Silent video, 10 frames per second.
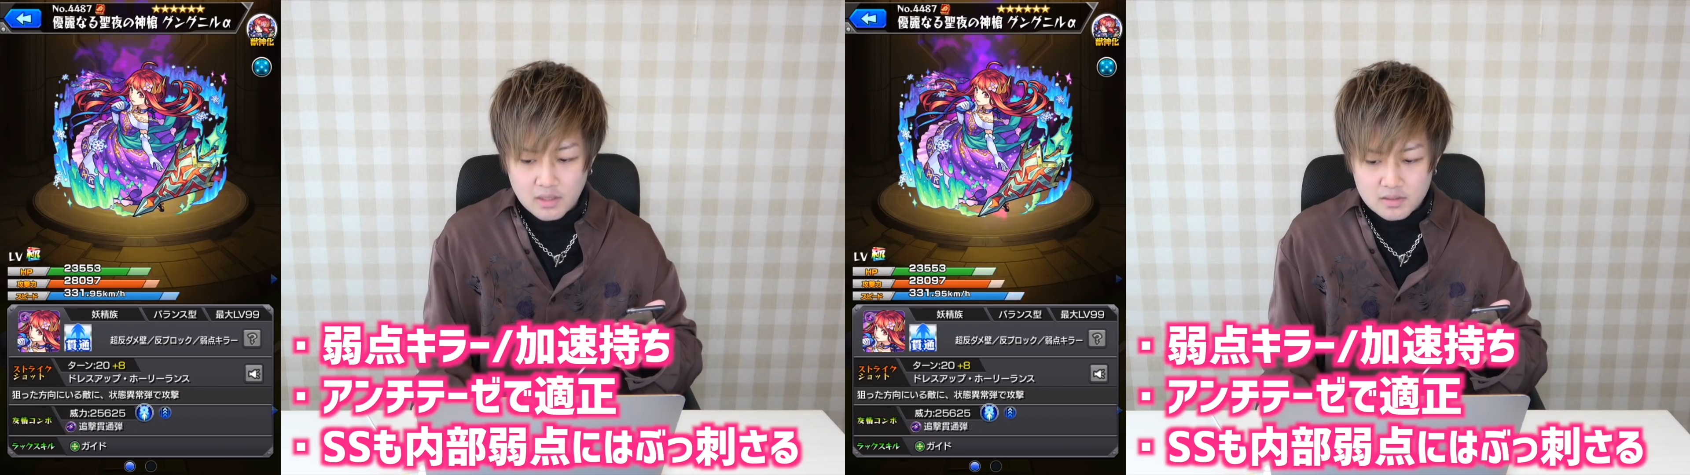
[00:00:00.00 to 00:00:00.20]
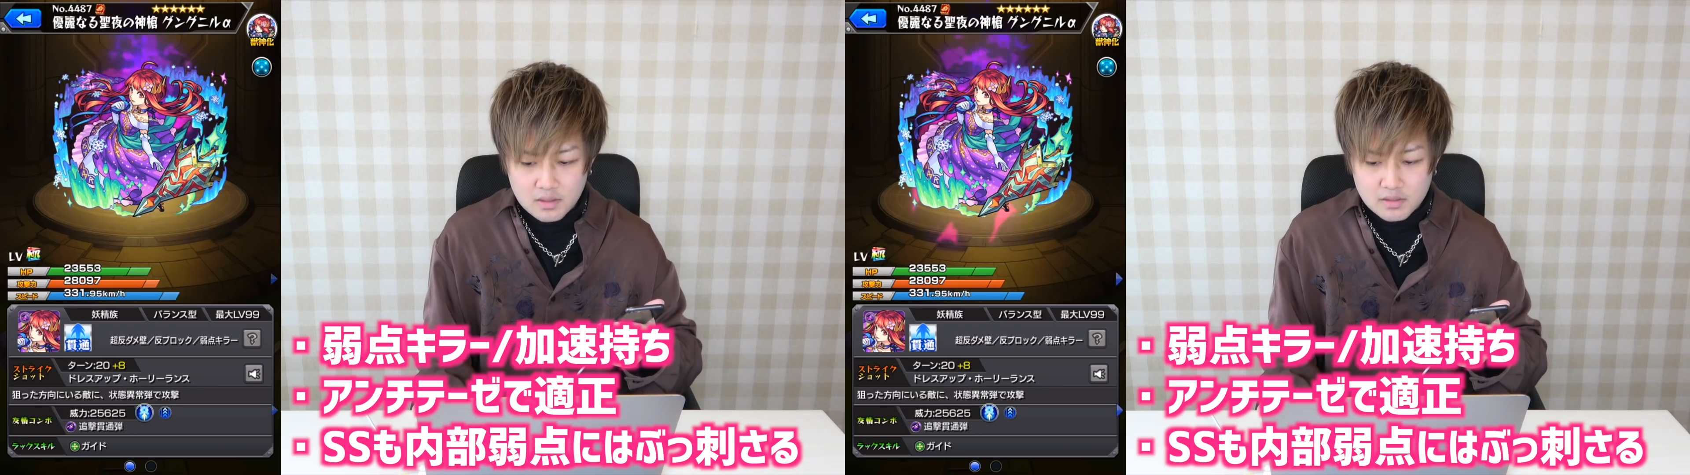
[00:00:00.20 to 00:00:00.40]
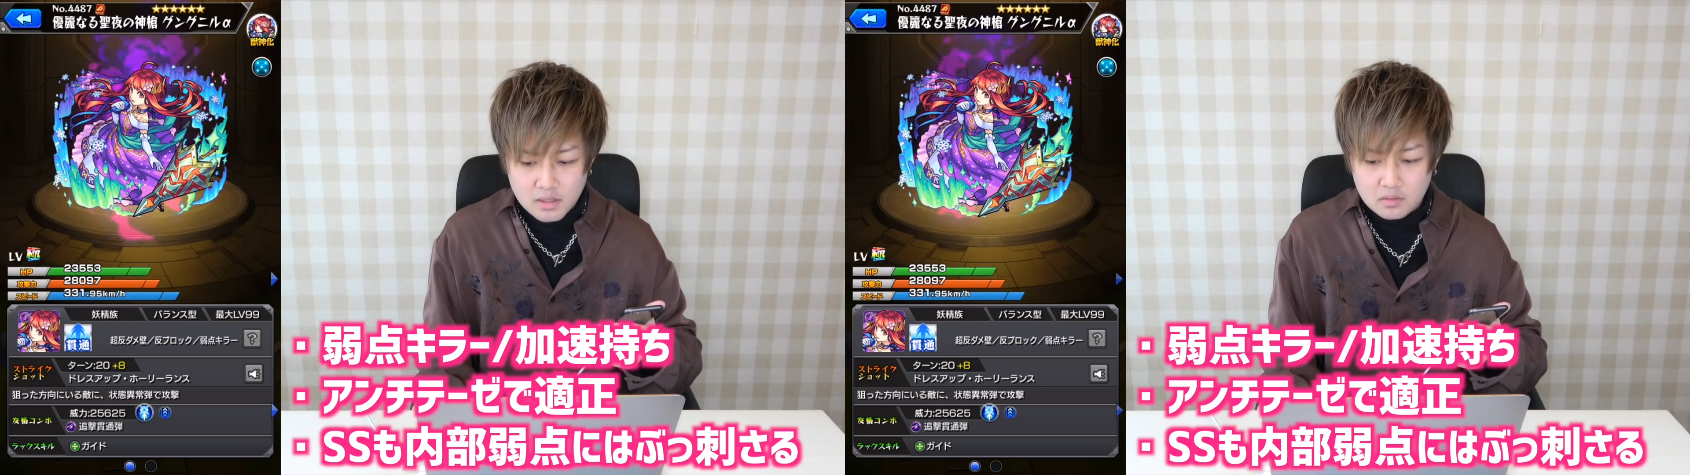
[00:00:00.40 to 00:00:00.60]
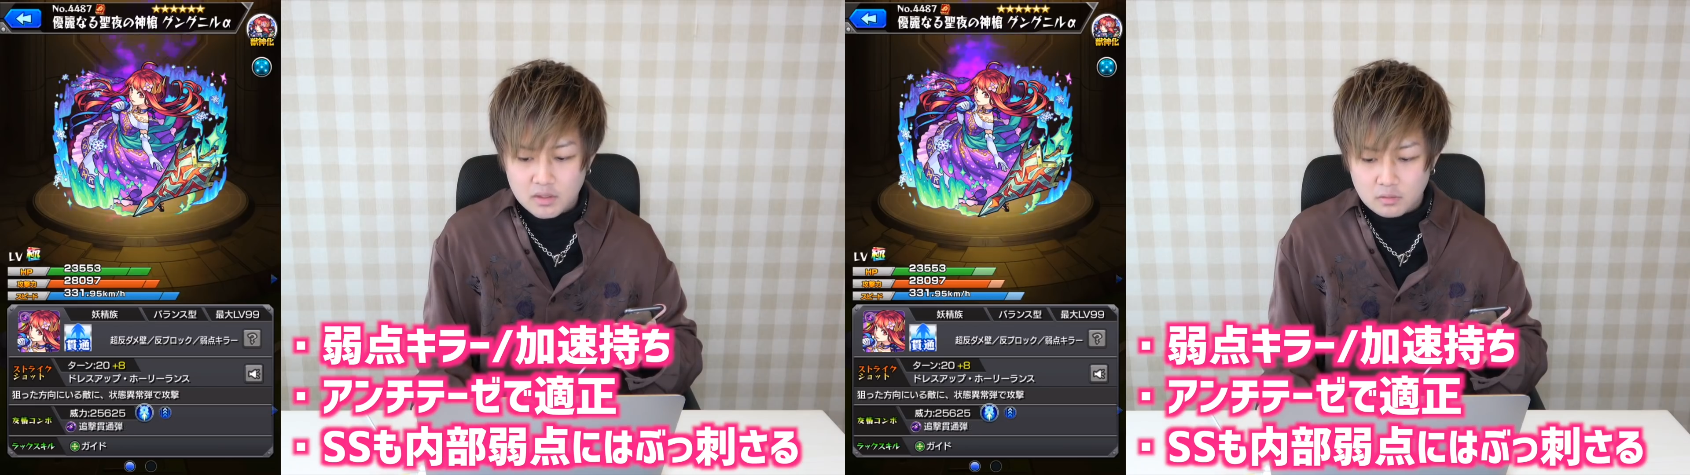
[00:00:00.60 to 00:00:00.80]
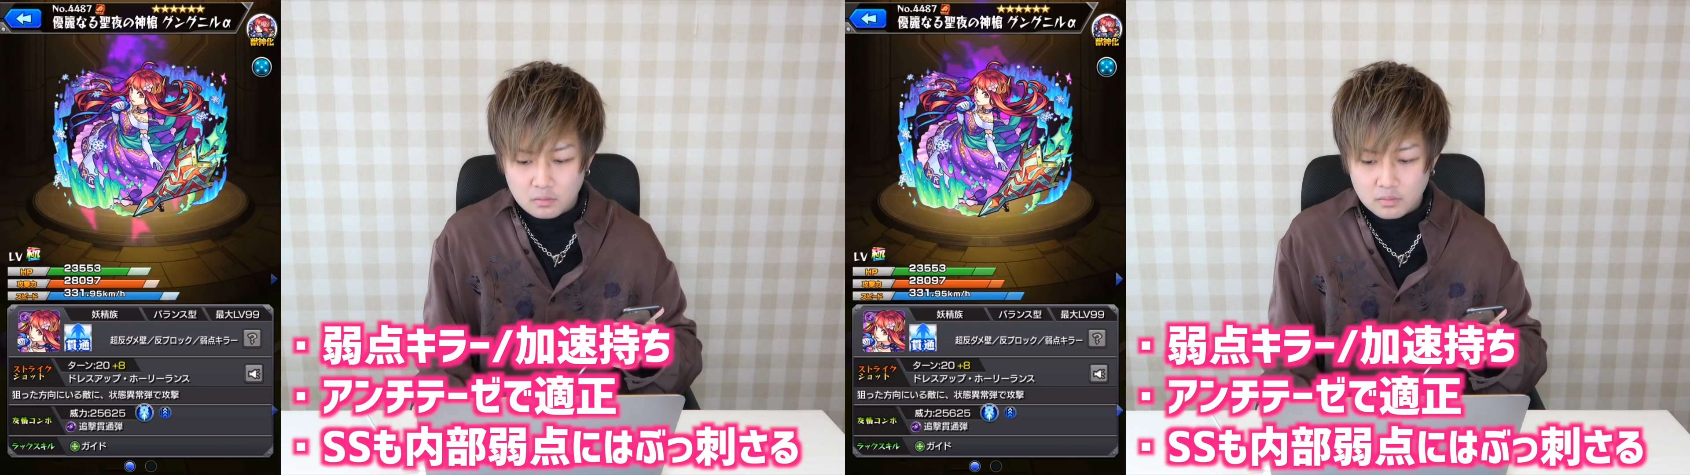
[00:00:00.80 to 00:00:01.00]
いやすい性能
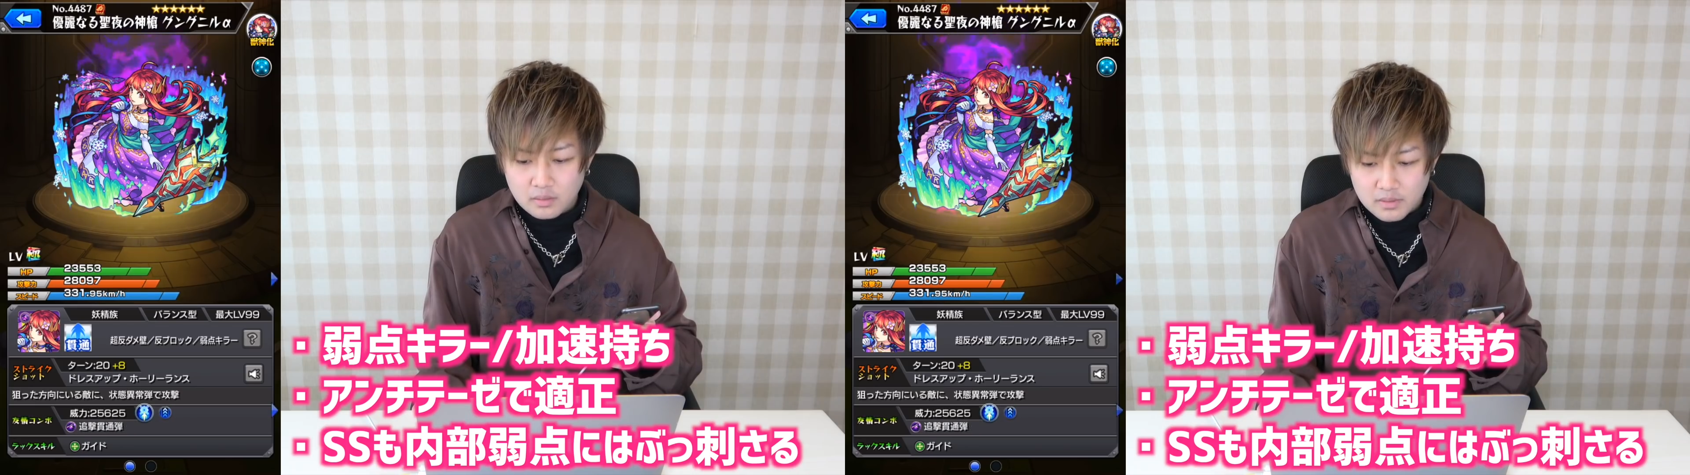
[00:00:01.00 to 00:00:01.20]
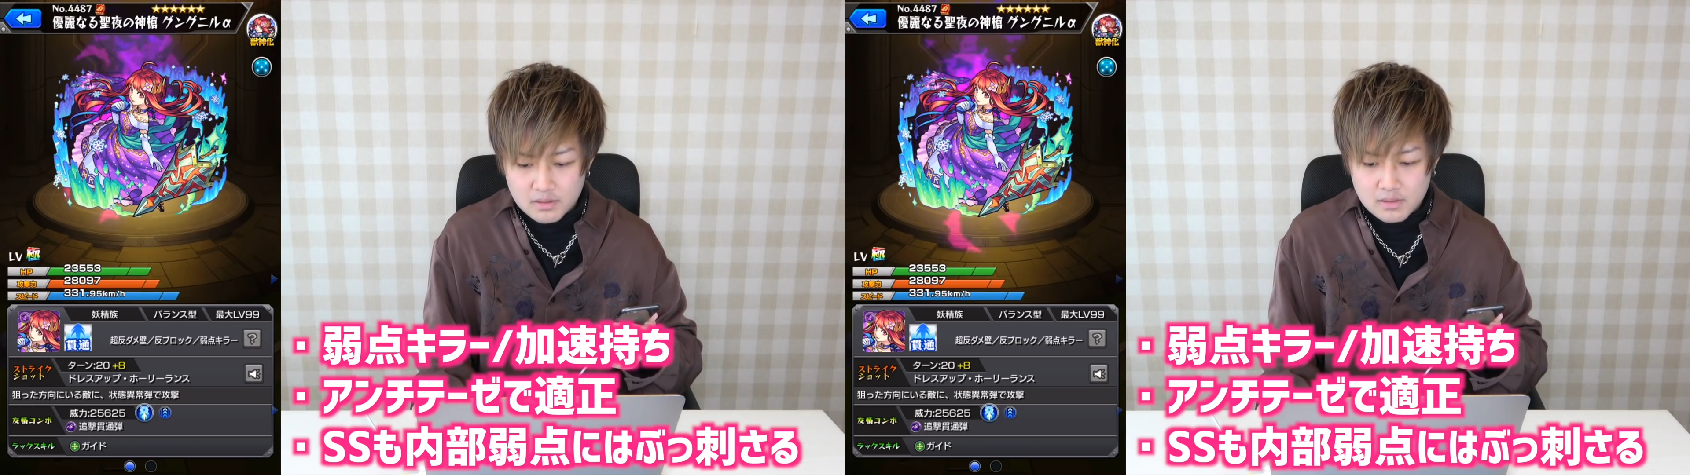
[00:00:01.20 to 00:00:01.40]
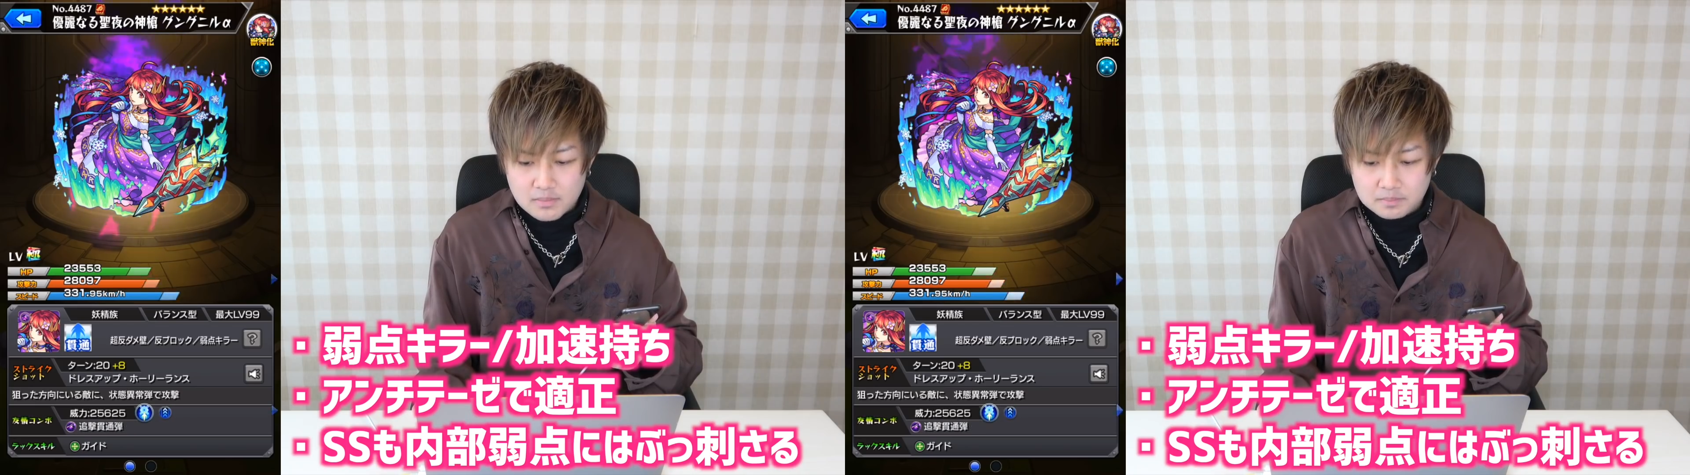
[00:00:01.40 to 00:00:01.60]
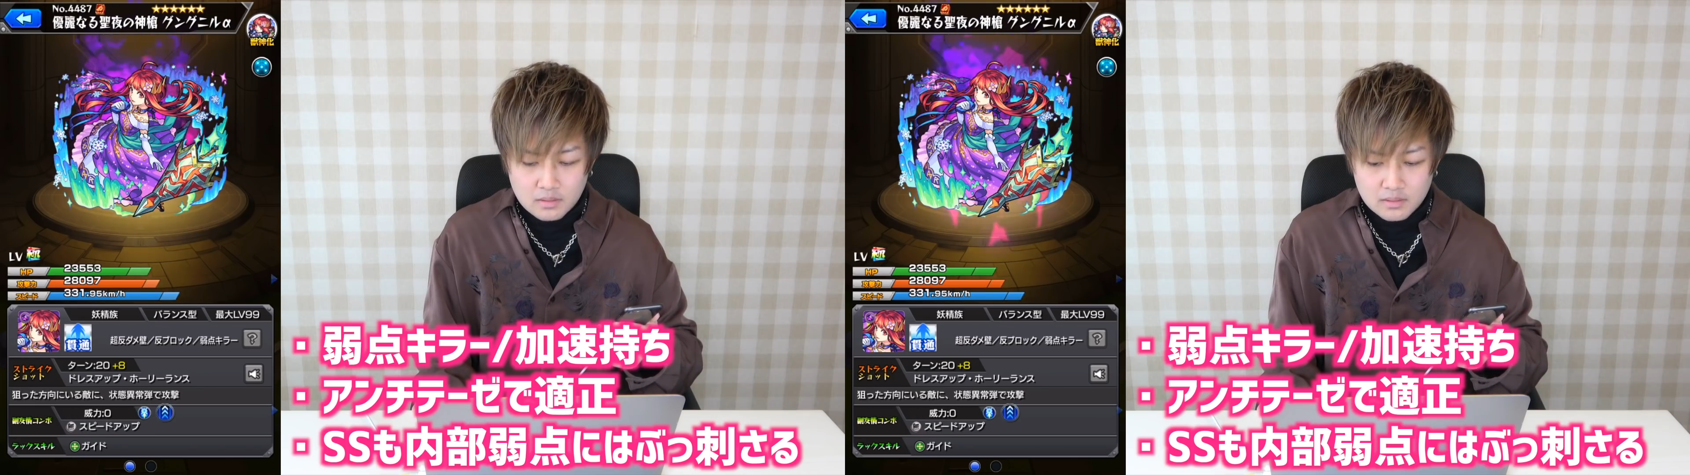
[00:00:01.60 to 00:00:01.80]
だと思います